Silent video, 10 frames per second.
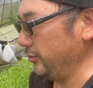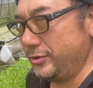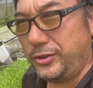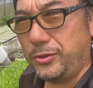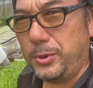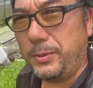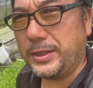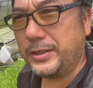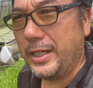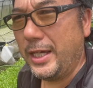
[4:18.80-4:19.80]
ふうに思いま
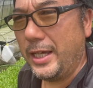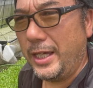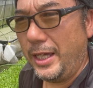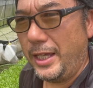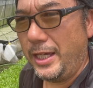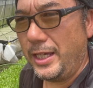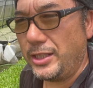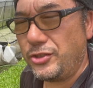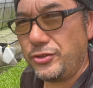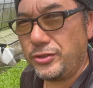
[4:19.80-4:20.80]
す。えー、
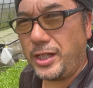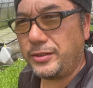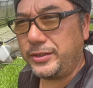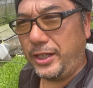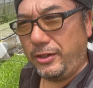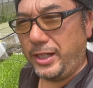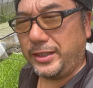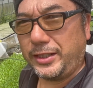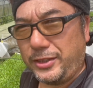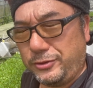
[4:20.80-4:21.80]
中学生の
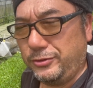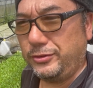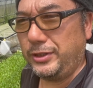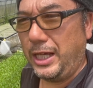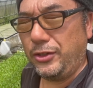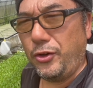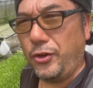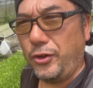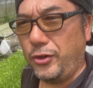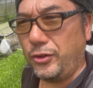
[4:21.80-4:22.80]
畑くん、あ
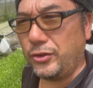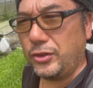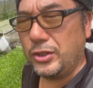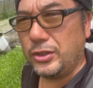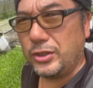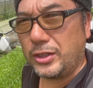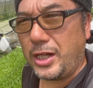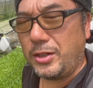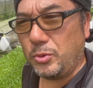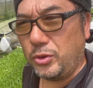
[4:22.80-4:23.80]
のー、
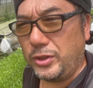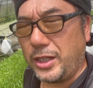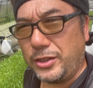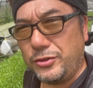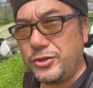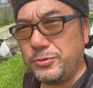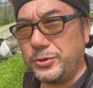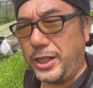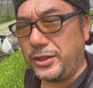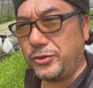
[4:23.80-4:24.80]
彼もなんか YouTube
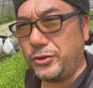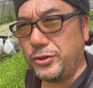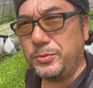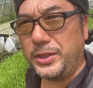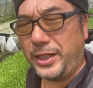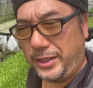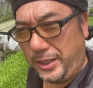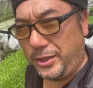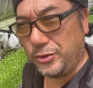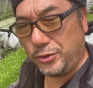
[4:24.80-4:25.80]
やっとるみたいで
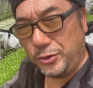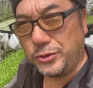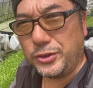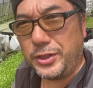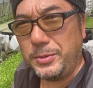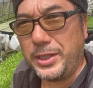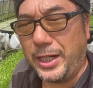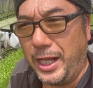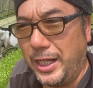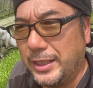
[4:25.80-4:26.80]
ね、ちょっと覗いてみた
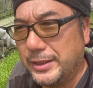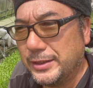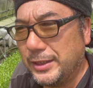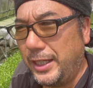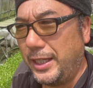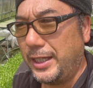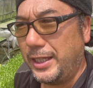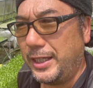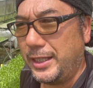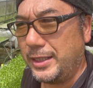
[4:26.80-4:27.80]
ら、
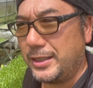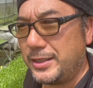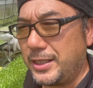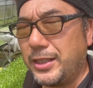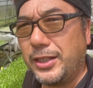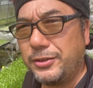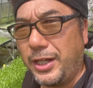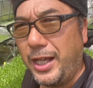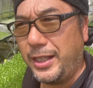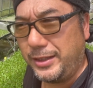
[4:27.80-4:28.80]
えー、チャンネル
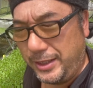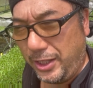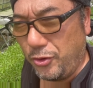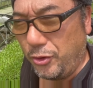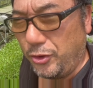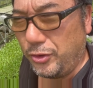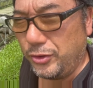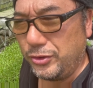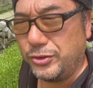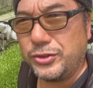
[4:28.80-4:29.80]
があってこ
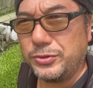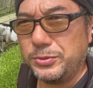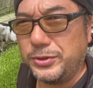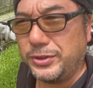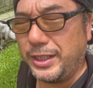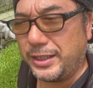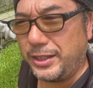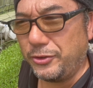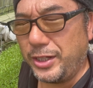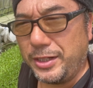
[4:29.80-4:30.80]
う YouTube やっ
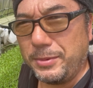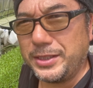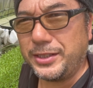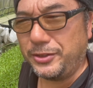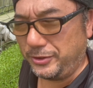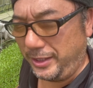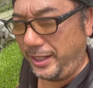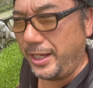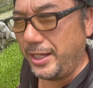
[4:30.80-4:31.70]
ておられましたのでね